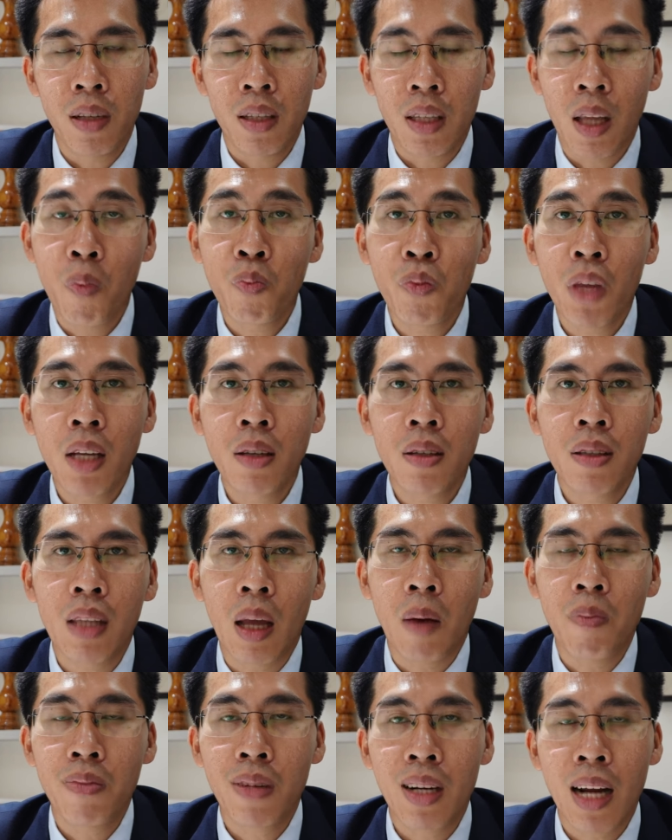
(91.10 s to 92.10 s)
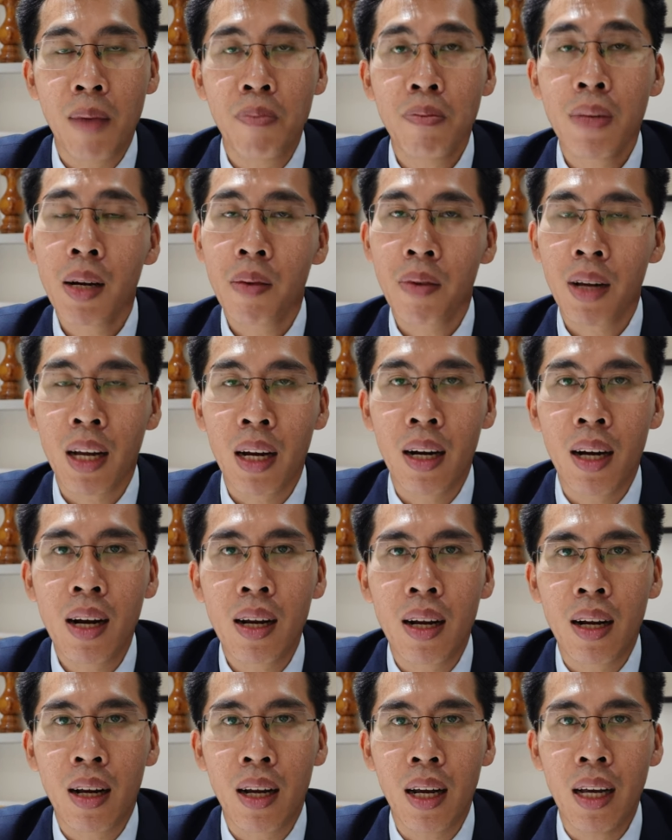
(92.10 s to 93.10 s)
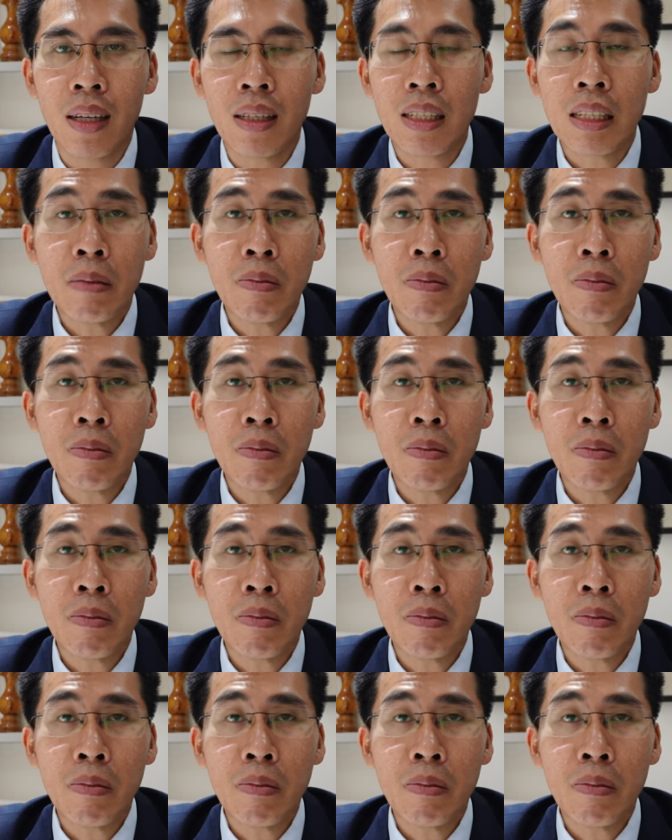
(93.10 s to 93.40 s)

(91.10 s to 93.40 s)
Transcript: thông tin tổng nắm rất rất là kỹ,